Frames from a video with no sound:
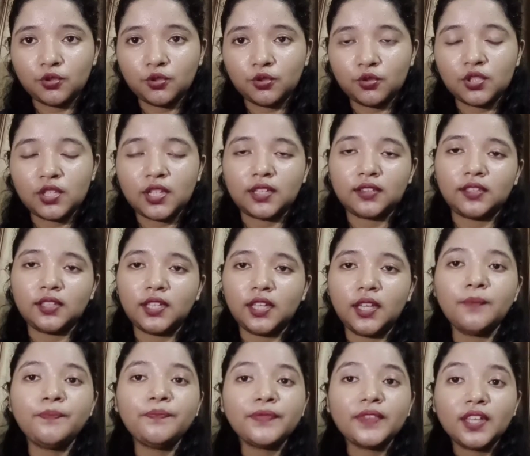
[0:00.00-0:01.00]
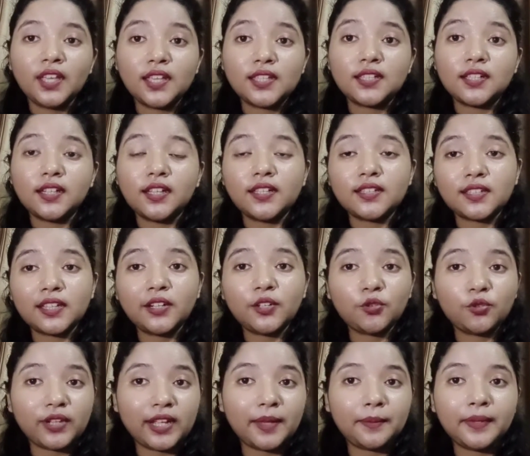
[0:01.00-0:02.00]
हो जाती है इसलिए इसकी
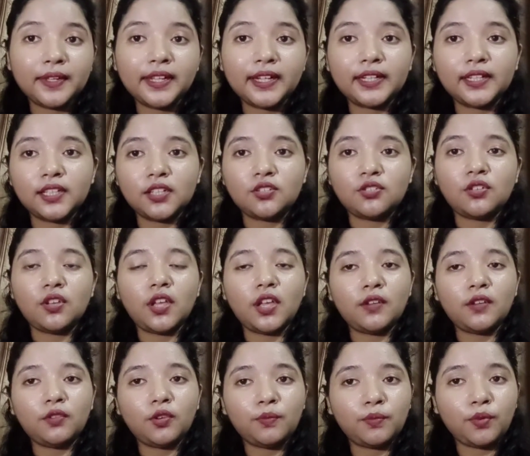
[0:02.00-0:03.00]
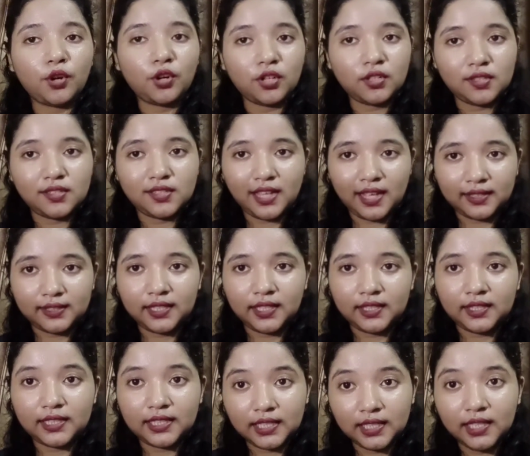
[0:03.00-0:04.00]
ड्यूरेबिलिटी जो है वो बहुत ज़्यादा
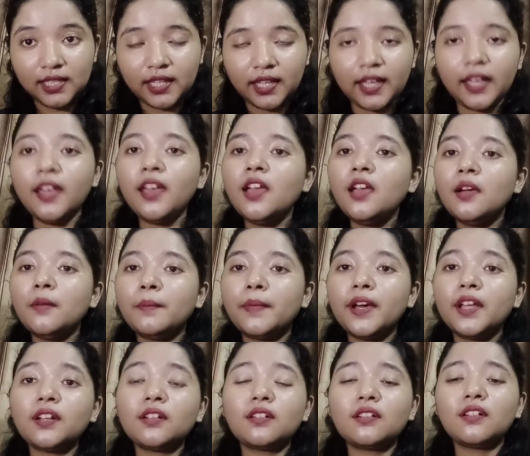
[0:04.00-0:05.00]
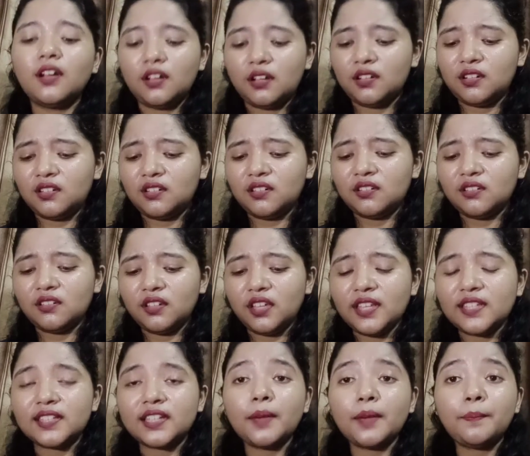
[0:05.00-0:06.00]
नहीं है पर
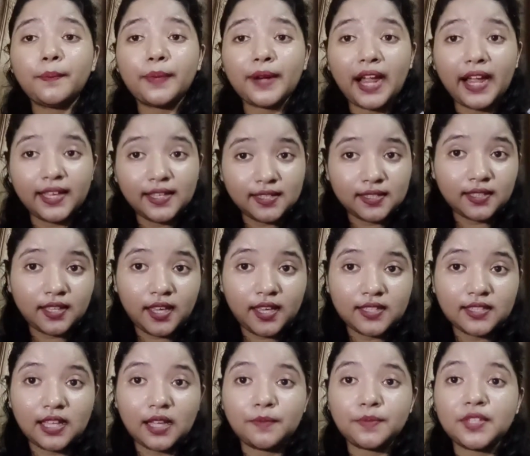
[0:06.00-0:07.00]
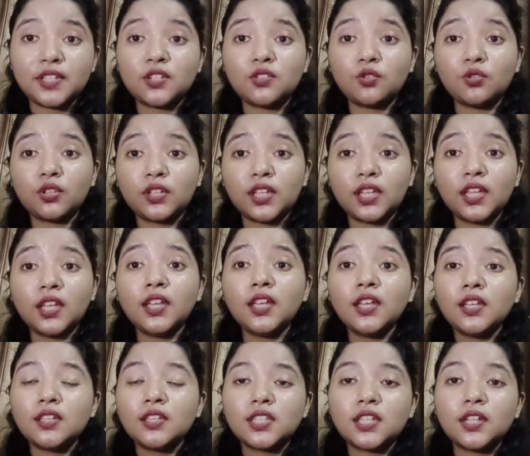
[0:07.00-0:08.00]
इसके प्राइस के हिसाब से जो कि
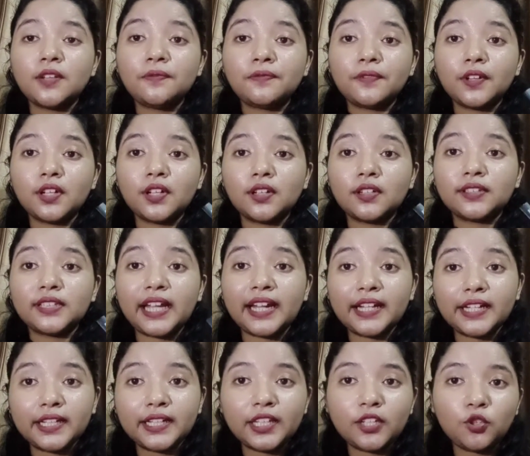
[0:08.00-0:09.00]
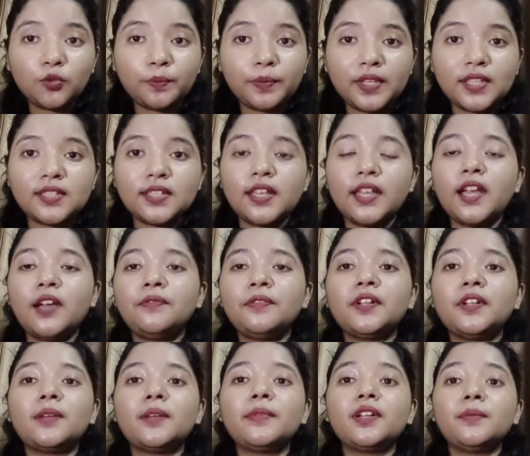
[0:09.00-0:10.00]
सिर्फ नाइन्टी रुपीज़ है या फिर
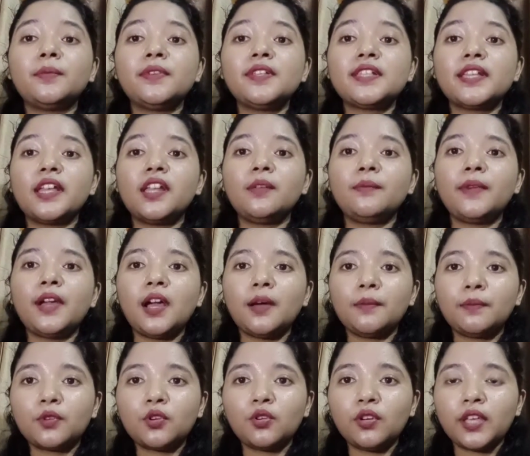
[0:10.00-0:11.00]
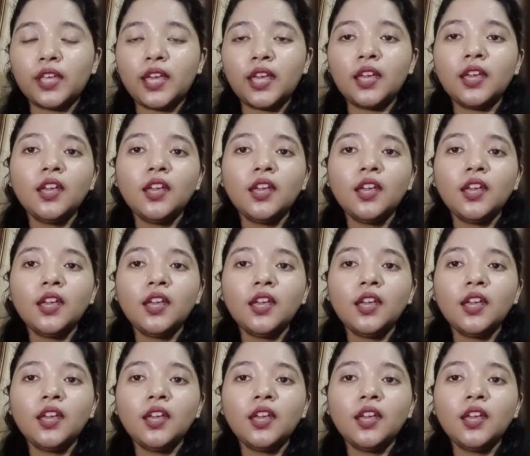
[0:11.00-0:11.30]
कभी कभी सेल में आपको ये